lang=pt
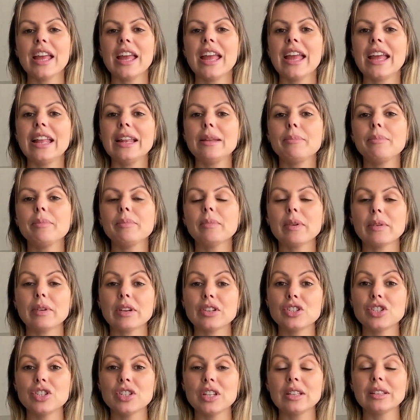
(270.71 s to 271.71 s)
ele a
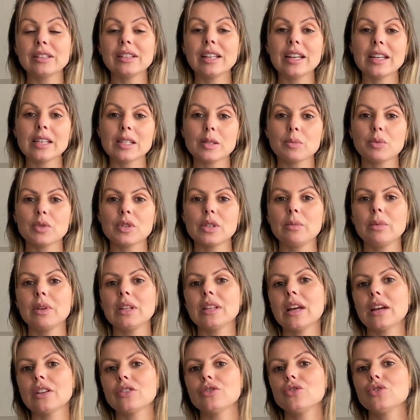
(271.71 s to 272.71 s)
gente tem três
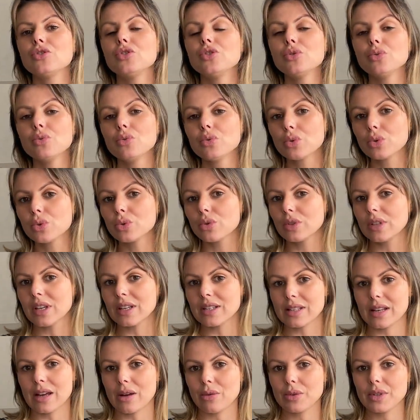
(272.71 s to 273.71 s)
possibilidades de uso
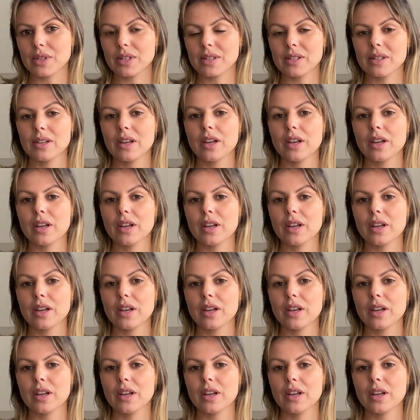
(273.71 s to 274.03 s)
das alças.